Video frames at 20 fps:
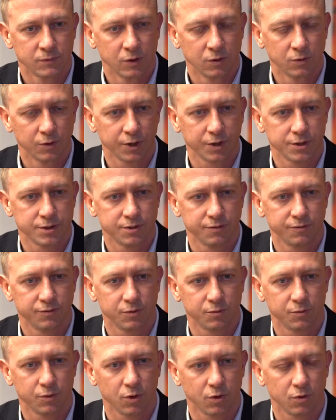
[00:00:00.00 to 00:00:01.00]
No tak jest i w
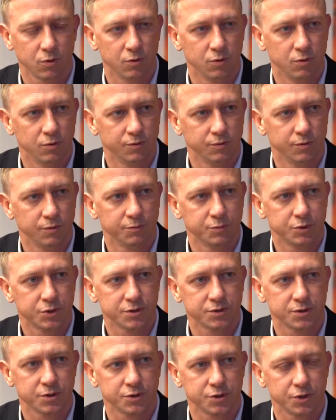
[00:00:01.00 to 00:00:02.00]
tym roku.
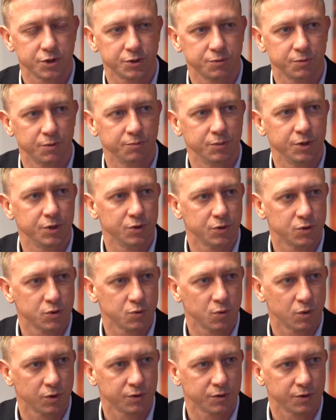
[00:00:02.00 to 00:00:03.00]
Przeznaczyliśmy milion
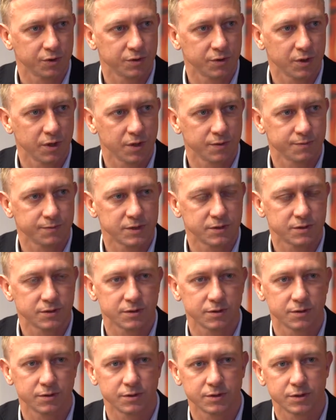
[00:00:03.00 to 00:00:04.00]
złotych na
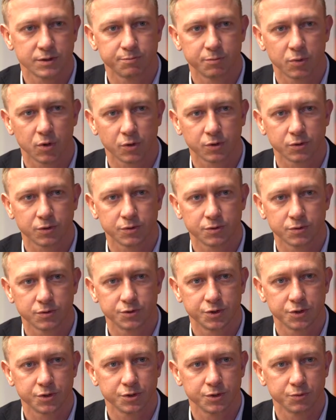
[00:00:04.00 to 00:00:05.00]
sport
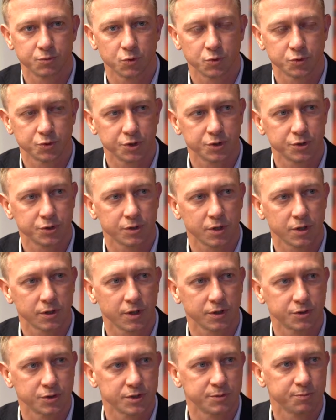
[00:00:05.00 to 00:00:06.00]
dzieci i młodzieży, a
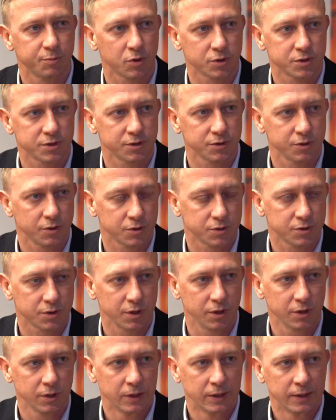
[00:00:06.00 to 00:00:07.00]
także sport
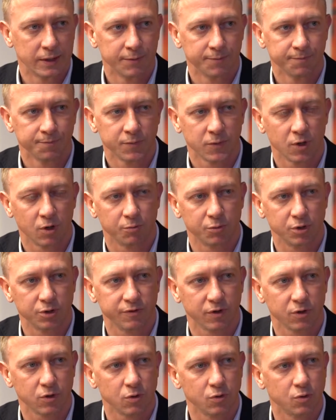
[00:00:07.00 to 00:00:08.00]
seniorski.
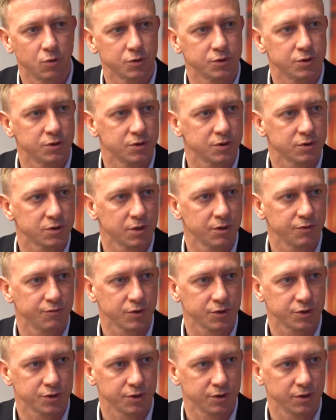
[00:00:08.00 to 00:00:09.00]
Obydwa konkursy zostały
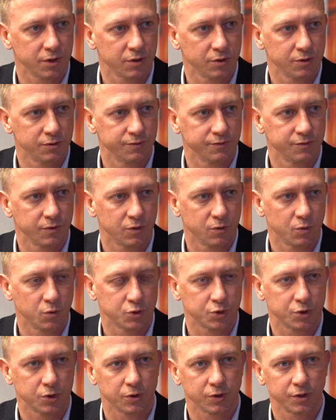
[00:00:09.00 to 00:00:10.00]
właśnie
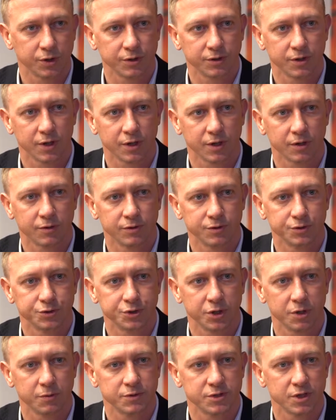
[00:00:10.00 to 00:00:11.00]
ogłoszone i tak
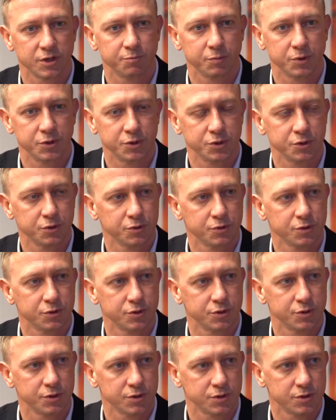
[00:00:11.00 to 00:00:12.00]
750
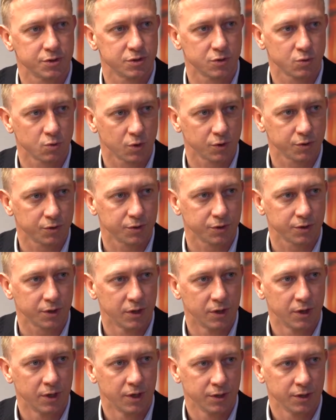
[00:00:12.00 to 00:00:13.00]
tysięcy złotych
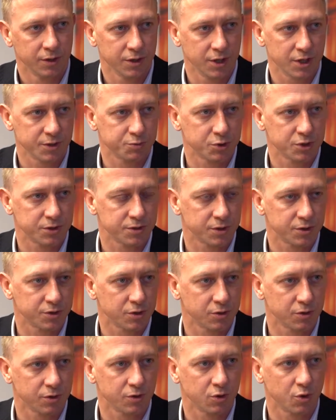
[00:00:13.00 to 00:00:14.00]
jest
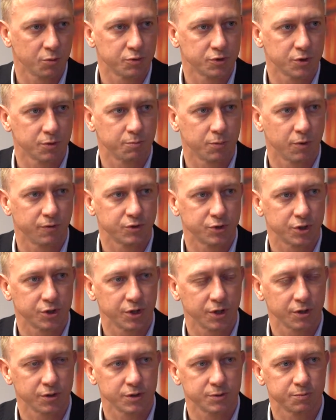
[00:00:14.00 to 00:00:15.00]
przeznaczone na
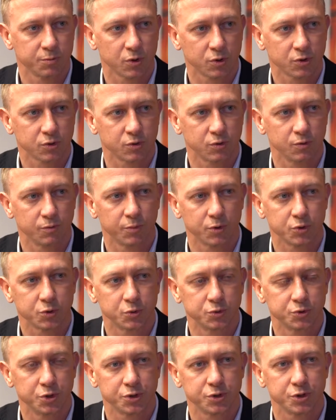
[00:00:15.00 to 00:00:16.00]
upowszechnianie sportu
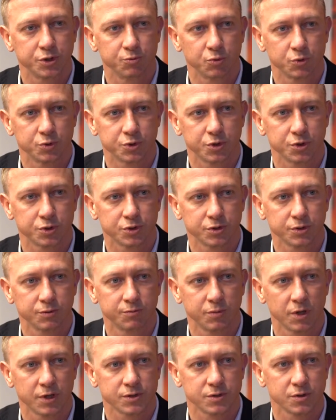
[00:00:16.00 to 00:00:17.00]
pośród dzieci i młodzieży.
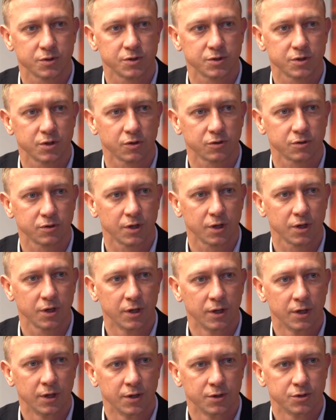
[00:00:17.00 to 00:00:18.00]
Bardzo istotna
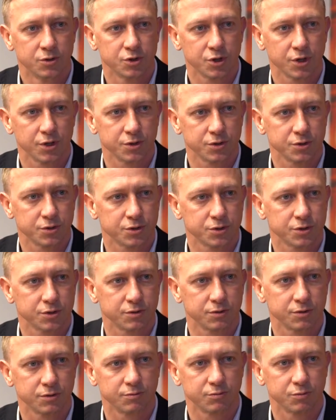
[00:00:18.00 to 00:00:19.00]
część
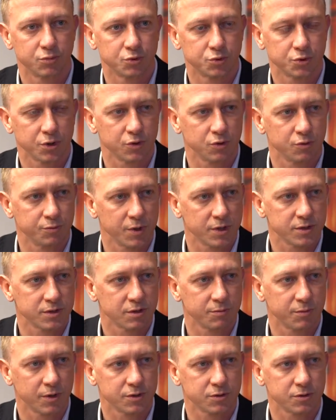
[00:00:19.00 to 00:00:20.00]
e, budżetu
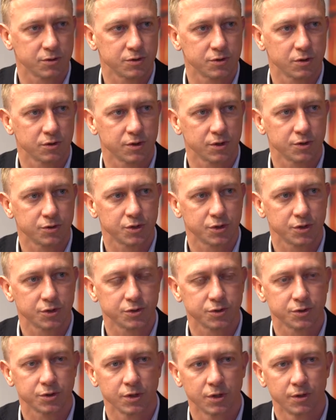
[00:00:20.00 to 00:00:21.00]
miasta, bardzo istotna
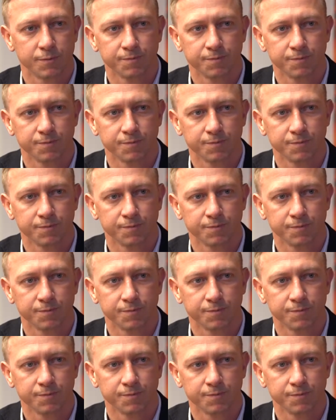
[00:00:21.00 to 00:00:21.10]
część